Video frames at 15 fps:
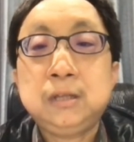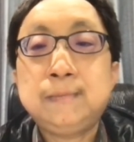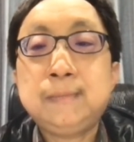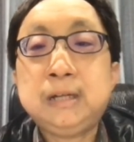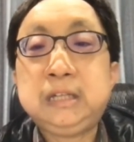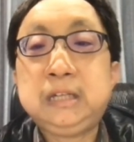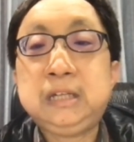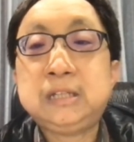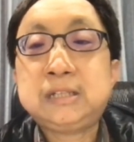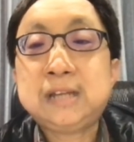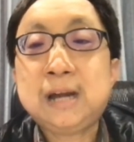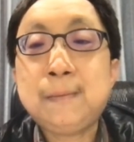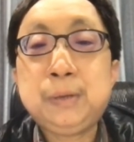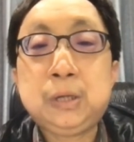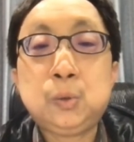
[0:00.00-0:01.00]
那么，以
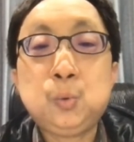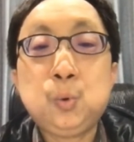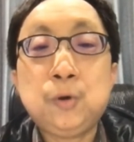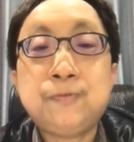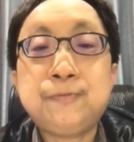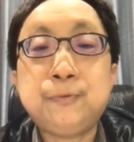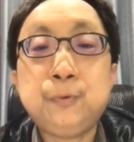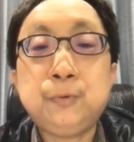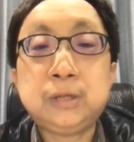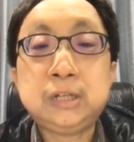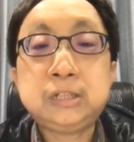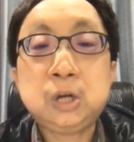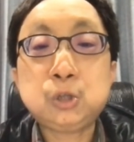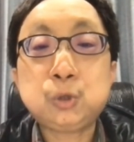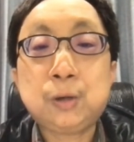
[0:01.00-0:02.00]
商品或服务的
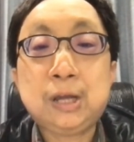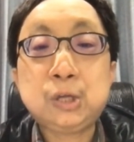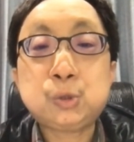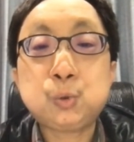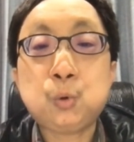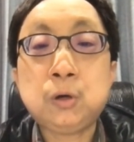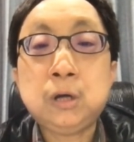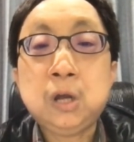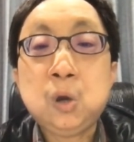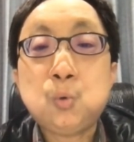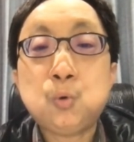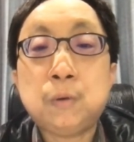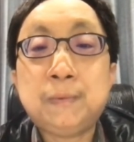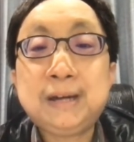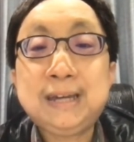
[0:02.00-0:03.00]
销售来说，
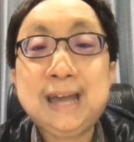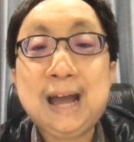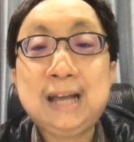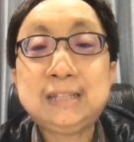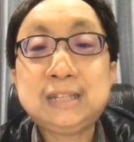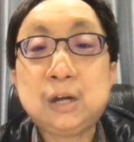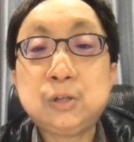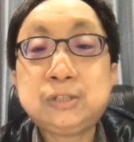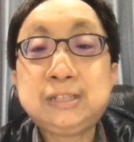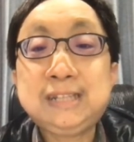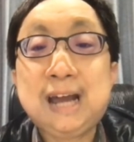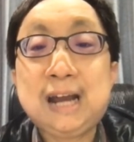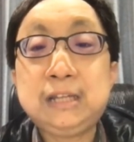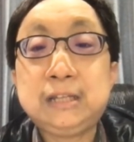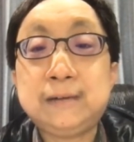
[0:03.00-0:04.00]
我们可以按照
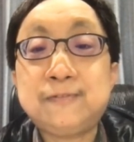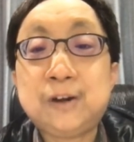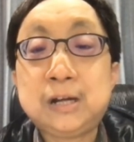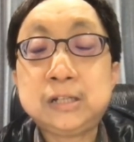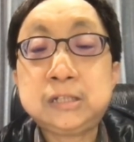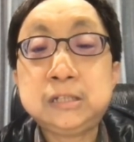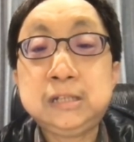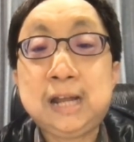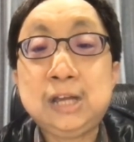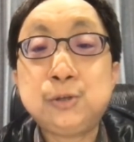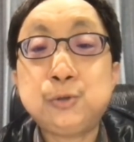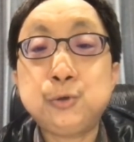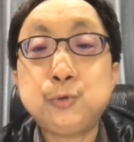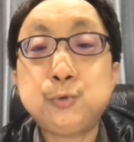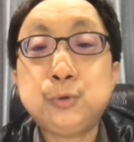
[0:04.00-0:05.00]
下列的方式来
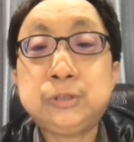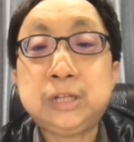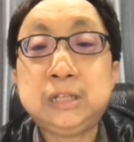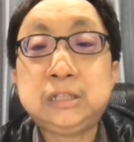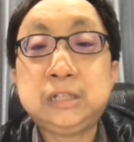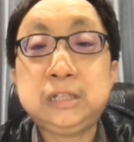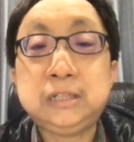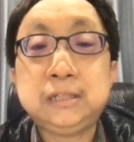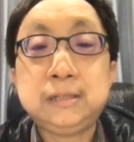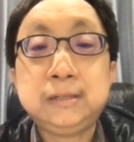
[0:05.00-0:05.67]
循序渐进：